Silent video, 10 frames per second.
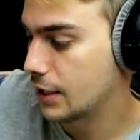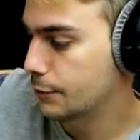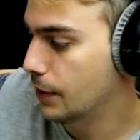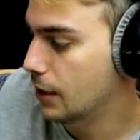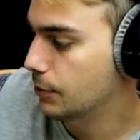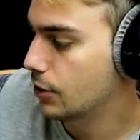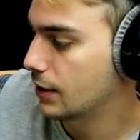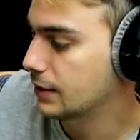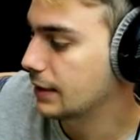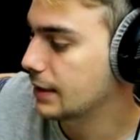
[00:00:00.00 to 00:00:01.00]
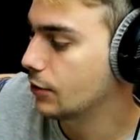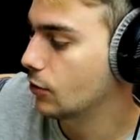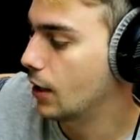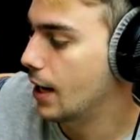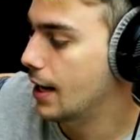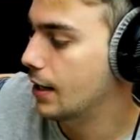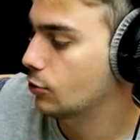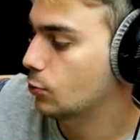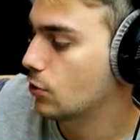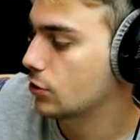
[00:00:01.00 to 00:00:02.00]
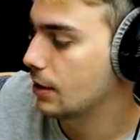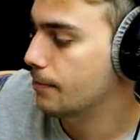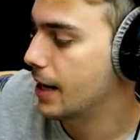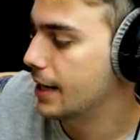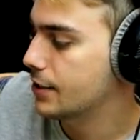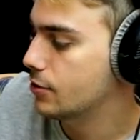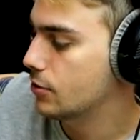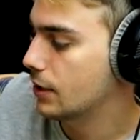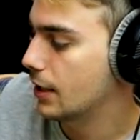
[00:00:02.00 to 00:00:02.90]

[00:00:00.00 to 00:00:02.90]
gracias por el apoyo que le estáis dando a los juegos de Mario